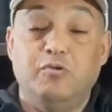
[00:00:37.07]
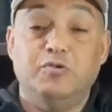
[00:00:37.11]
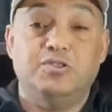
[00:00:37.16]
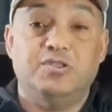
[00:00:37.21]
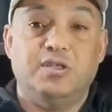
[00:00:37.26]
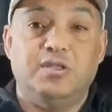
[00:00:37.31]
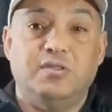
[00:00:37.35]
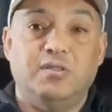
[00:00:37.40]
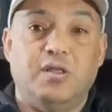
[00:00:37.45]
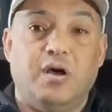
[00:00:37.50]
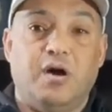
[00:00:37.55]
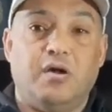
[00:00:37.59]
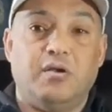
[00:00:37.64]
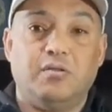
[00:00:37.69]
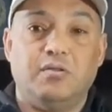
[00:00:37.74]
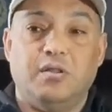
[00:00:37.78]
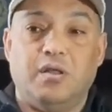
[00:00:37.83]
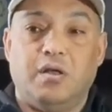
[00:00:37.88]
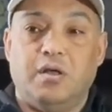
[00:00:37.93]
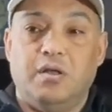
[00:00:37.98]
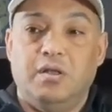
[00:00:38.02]
بفوز
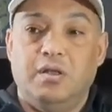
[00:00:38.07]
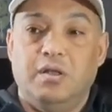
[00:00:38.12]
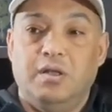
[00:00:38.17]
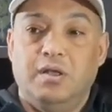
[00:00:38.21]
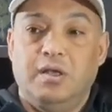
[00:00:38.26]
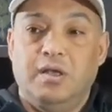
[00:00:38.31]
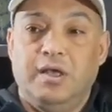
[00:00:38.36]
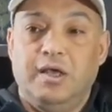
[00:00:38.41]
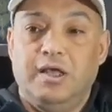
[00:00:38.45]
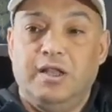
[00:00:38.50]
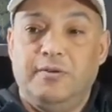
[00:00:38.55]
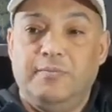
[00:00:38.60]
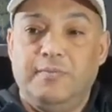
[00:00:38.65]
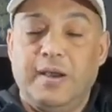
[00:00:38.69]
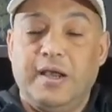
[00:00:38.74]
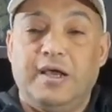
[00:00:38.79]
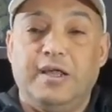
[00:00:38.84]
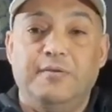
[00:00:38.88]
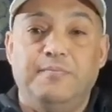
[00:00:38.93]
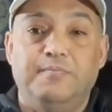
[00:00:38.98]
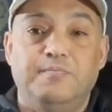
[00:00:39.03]
النهارده
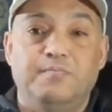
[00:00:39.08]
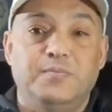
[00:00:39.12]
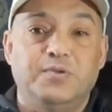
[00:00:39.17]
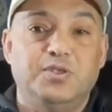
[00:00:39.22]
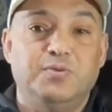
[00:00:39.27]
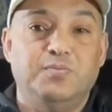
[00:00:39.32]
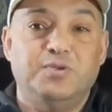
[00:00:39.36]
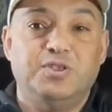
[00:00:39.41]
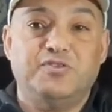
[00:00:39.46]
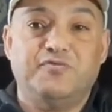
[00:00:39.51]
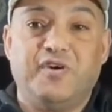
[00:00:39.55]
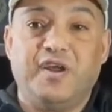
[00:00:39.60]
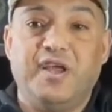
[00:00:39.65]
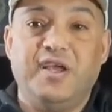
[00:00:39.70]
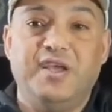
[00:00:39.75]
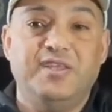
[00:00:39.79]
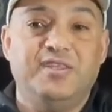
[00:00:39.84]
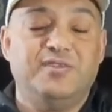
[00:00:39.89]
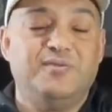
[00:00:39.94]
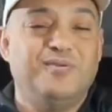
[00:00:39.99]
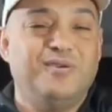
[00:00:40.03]
المغرب
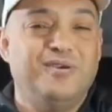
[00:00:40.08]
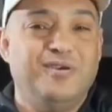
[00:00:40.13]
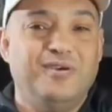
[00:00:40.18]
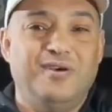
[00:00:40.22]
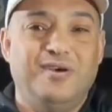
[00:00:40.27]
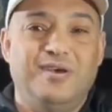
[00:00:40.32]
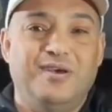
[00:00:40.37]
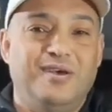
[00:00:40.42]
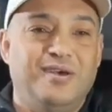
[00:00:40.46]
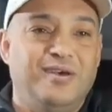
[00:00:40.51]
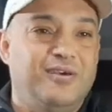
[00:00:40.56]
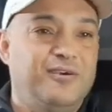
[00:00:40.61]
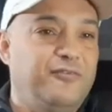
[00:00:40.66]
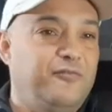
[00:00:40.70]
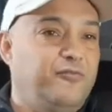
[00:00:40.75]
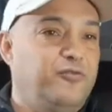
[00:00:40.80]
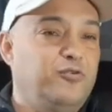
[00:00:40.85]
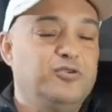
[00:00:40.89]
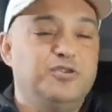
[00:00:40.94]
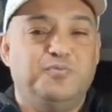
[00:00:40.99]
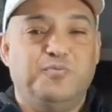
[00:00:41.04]
مش فرحه
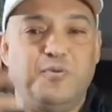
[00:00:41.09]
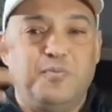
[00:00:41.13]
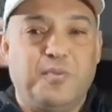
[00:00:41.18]
آه،